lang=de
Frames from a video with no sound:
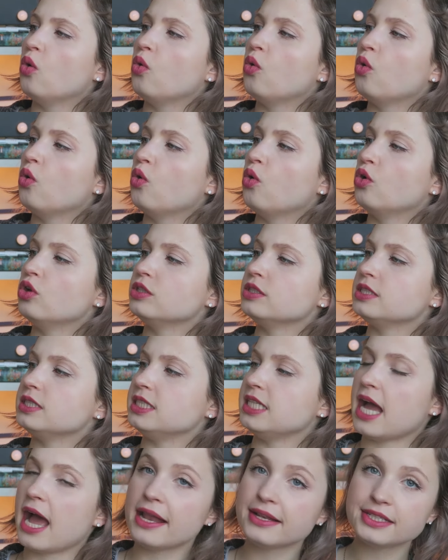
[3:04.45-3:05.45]
Und
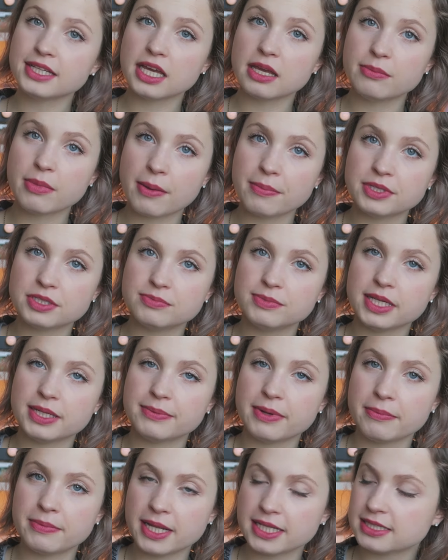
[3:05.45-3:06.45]
die Handcreme habe ich mir
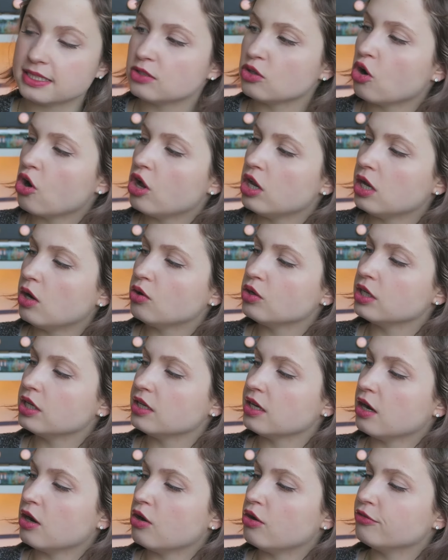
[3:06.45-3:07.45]
beim letzten Haul auch
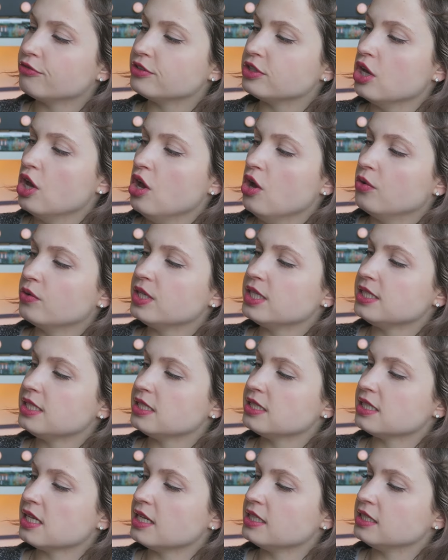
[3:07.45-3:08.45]
gekauft. Das
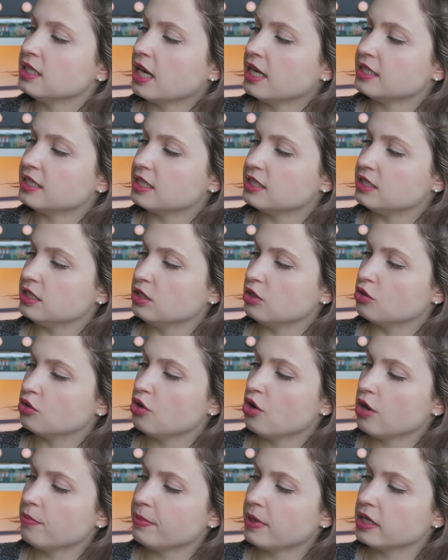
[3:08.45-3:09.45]
hier ist halt die reichhaltige
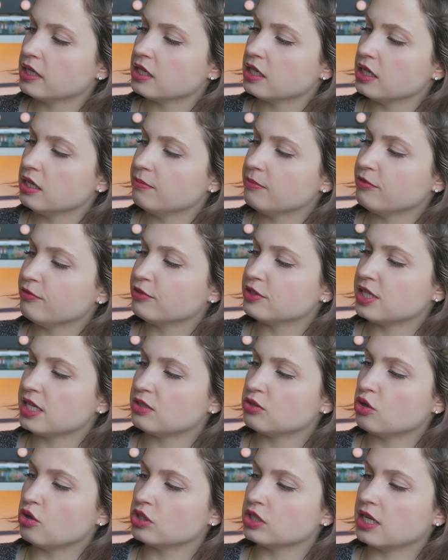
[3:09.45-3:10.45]
Körpercreme für
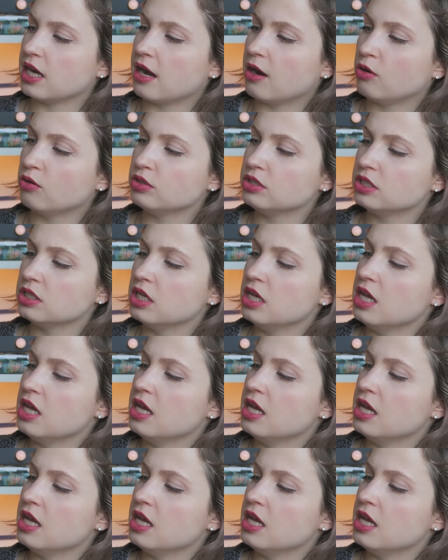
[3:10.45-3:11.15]
sehr trockene Haut.